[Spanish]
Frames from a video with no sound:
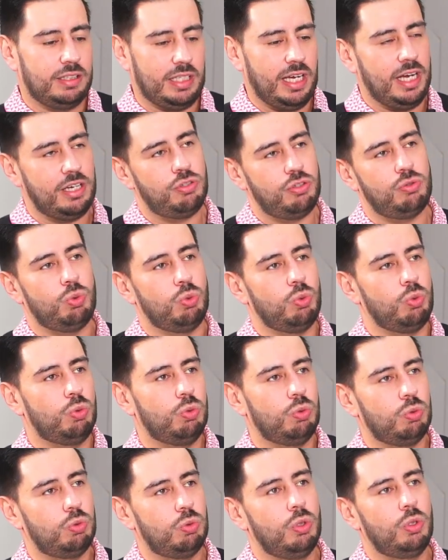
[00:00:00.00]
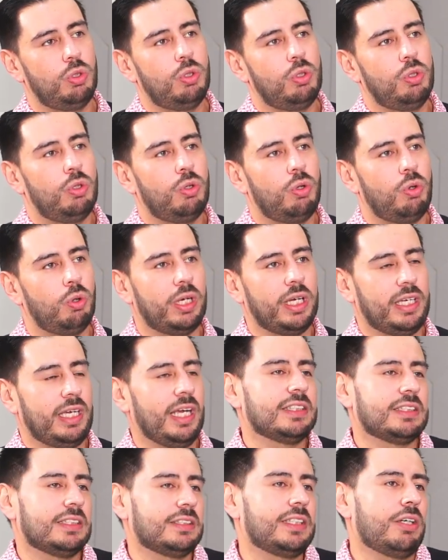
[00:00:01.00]
tengas tu lo que
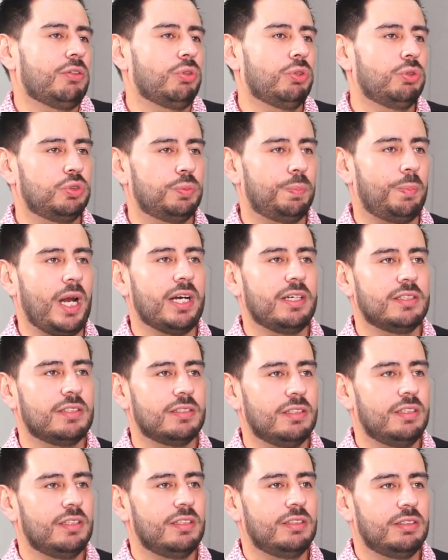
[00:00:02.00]
quieras hacer, ¿no? Tus planes.